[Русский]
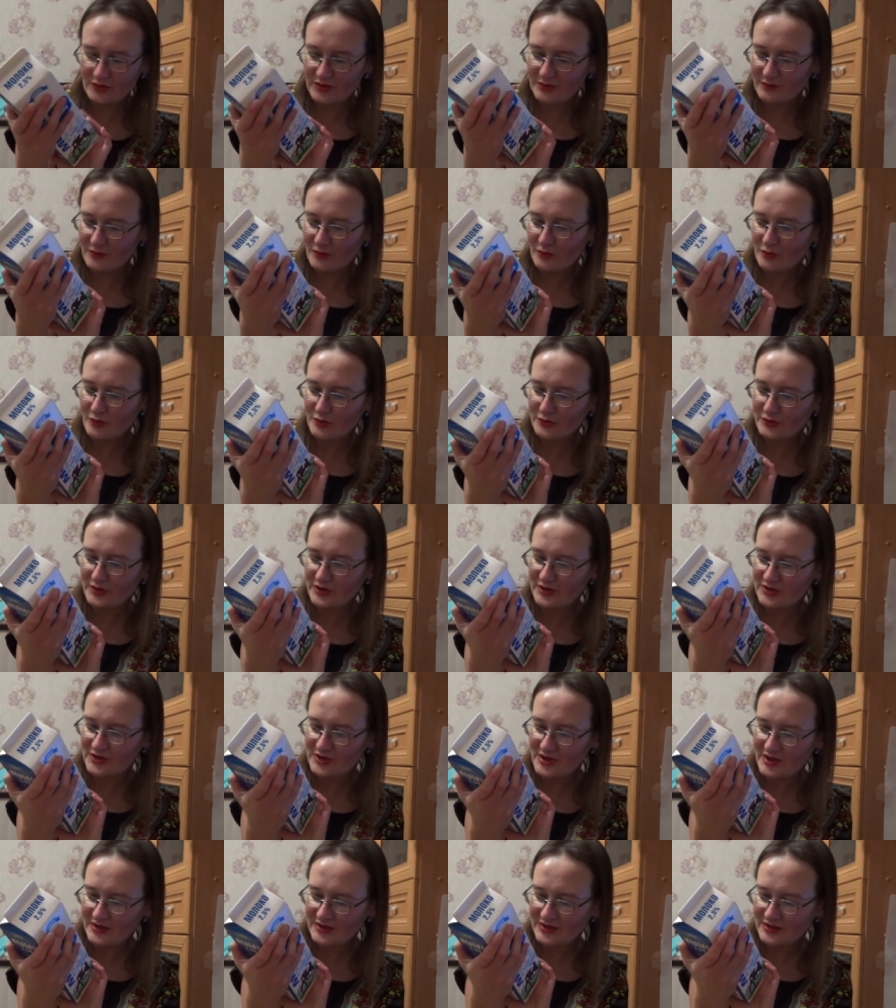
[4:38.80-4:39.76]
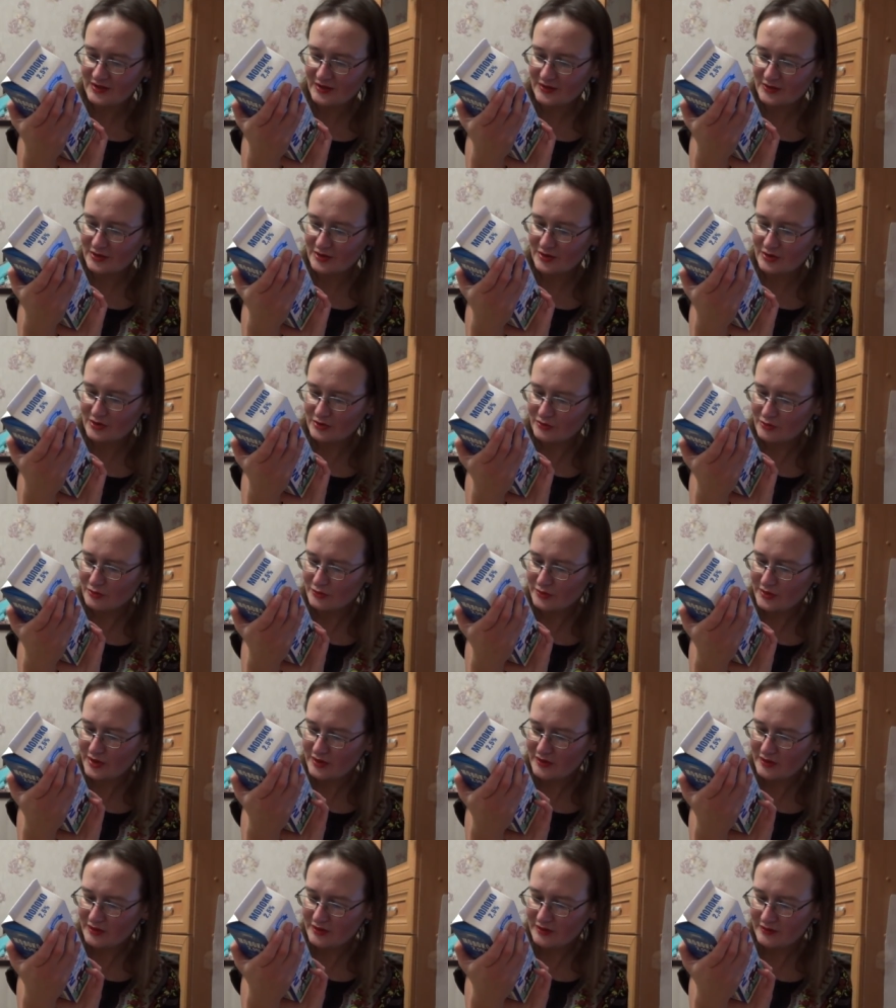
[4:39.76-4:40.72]
у него годности 11
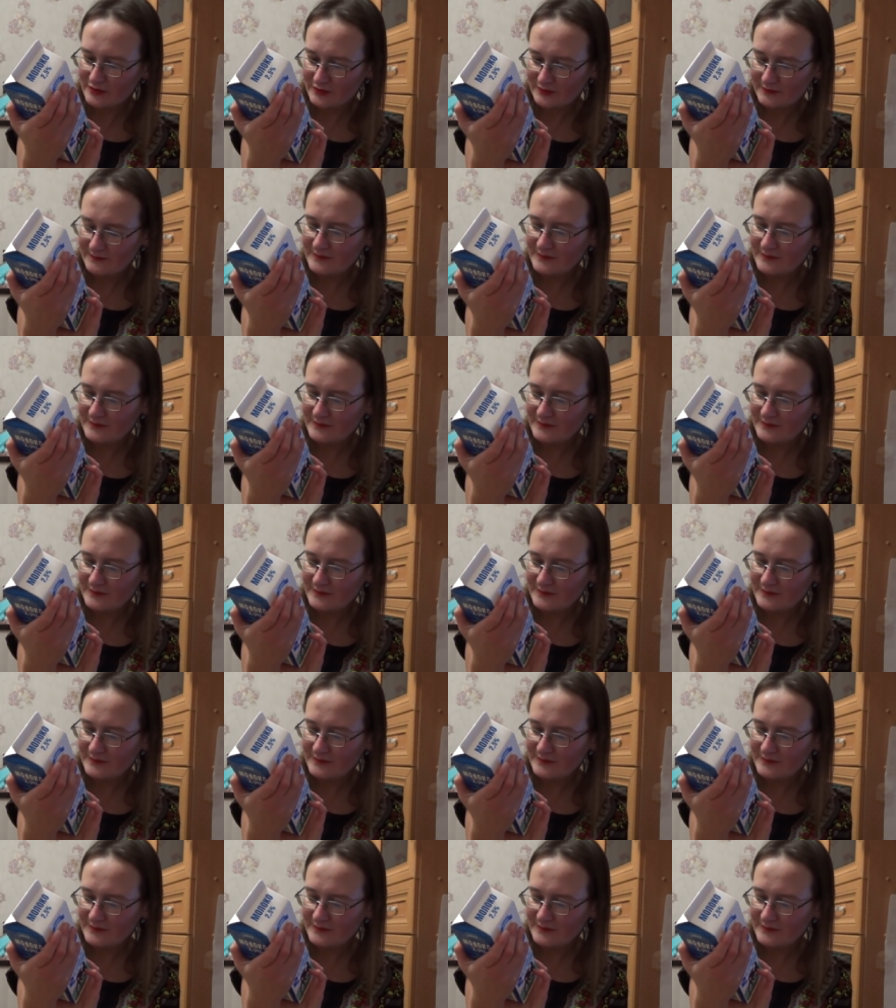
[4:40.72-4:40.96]
суток.